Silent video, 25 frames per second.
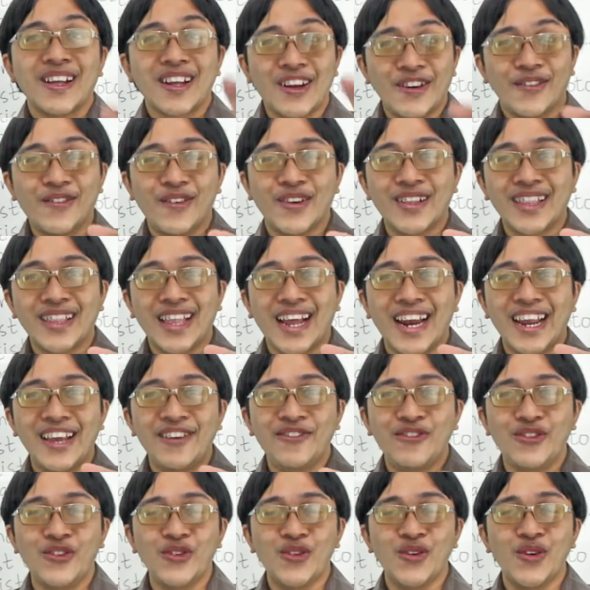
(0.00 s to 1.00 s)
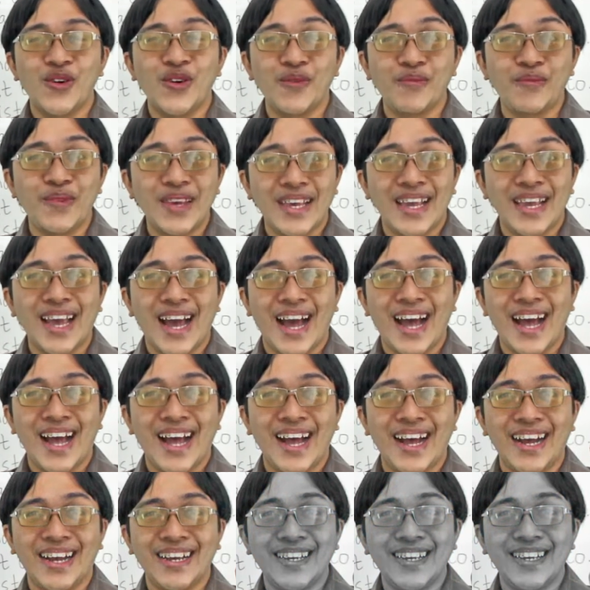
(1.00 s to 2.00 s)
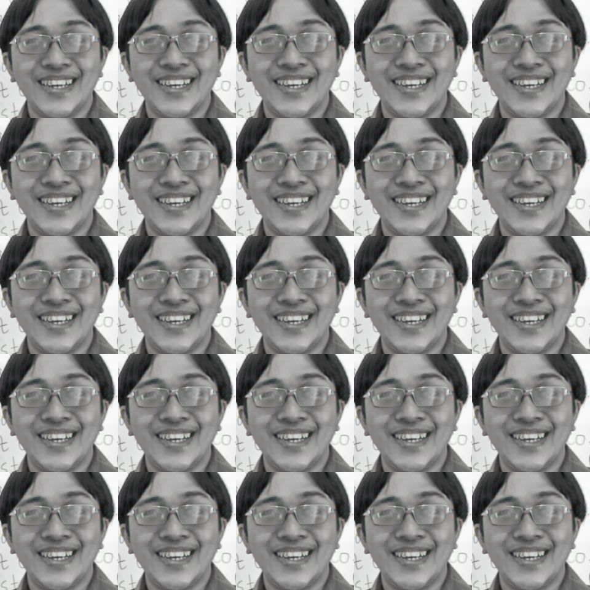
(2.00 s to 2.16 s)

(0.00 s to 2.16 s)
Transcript: Kamu tali ibu, biang.